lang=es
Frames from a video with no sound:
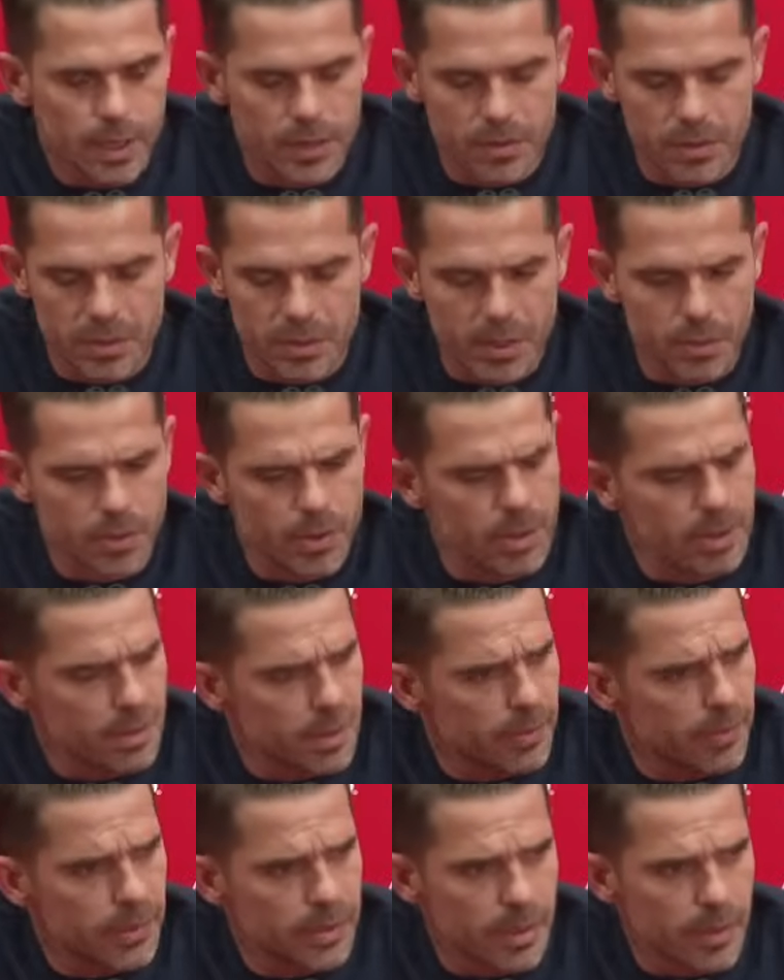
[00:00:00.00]
Es un equipo que
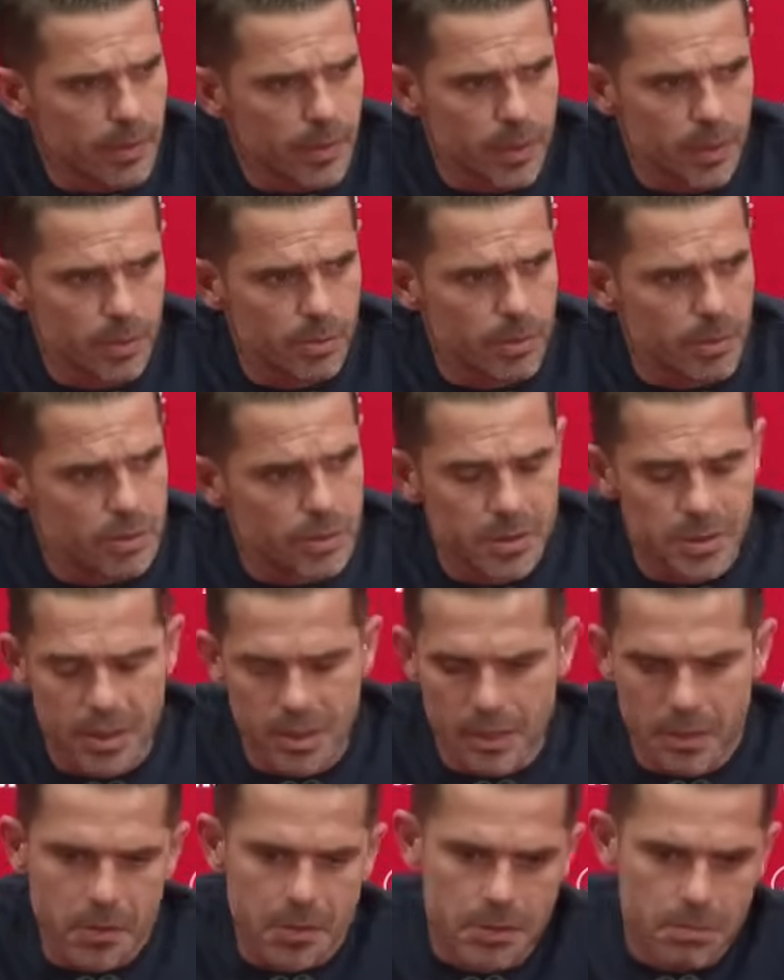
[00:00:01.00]
está bien trabajado por su
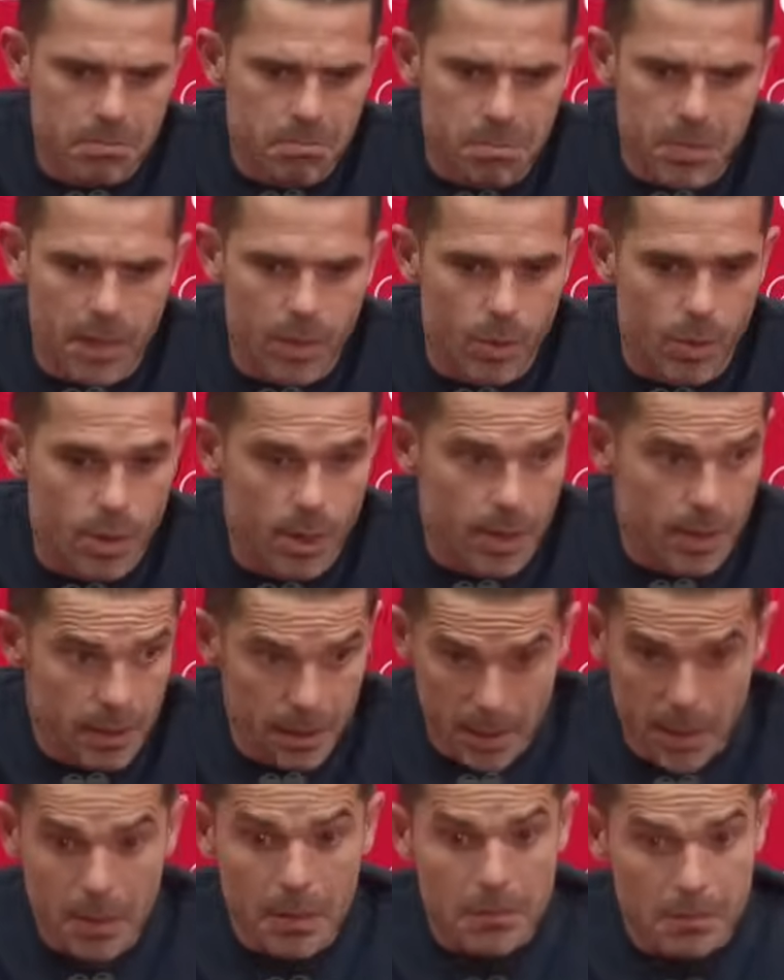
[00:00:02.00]
entrenador, va a buscar.
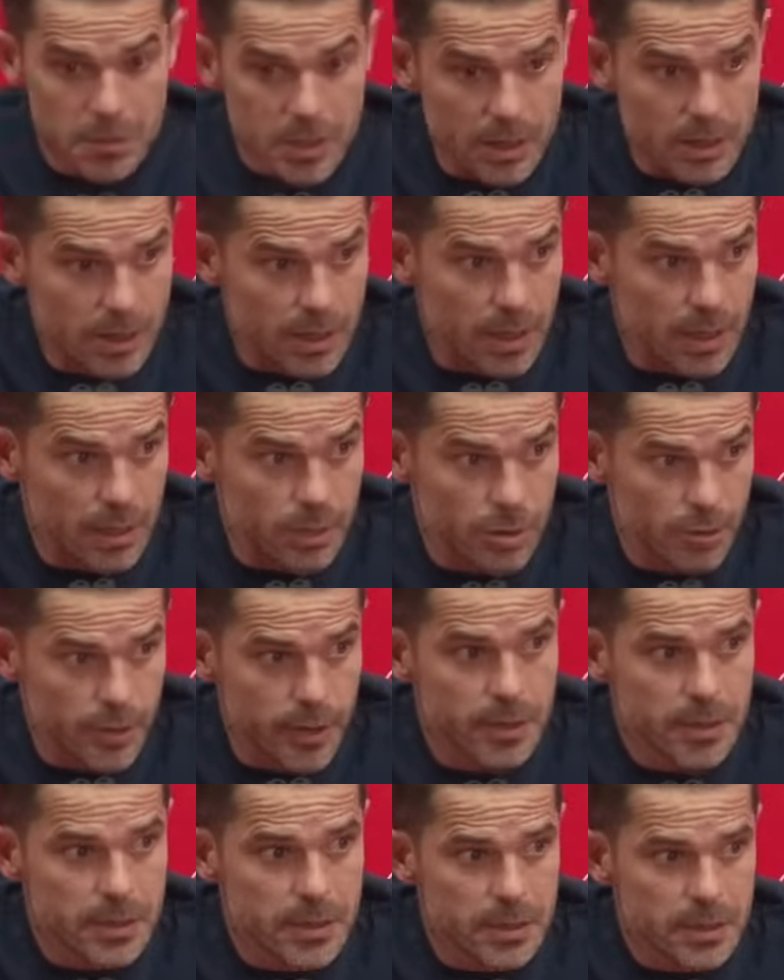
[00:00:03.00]
¿Se tiene que
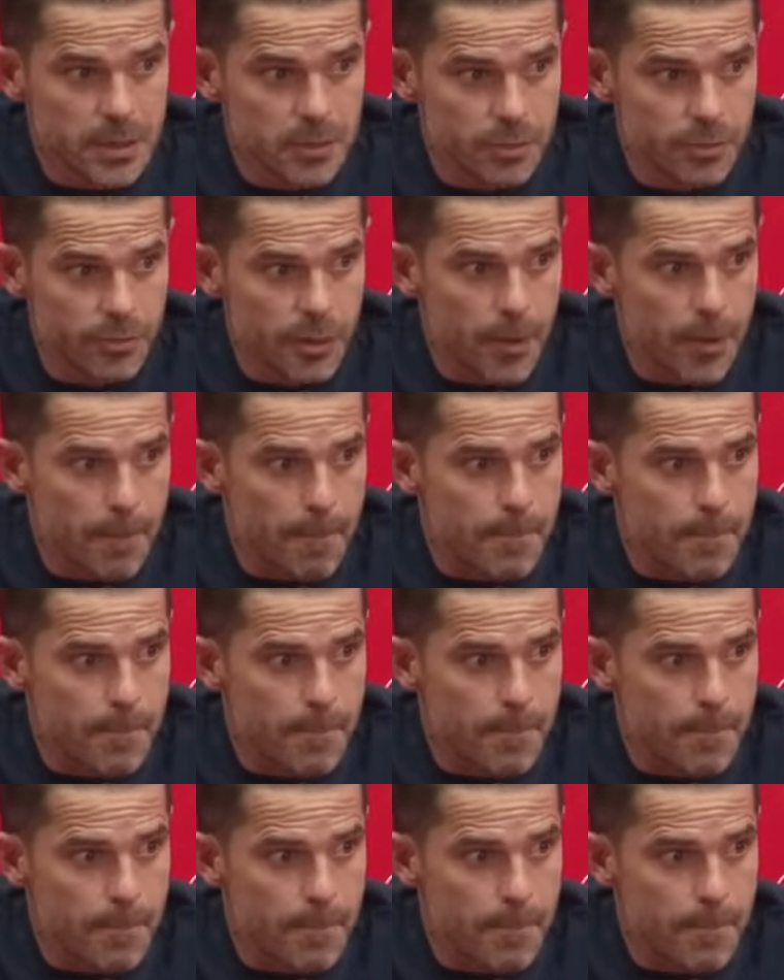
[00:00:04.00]
sufrir? Sí, se sufrió.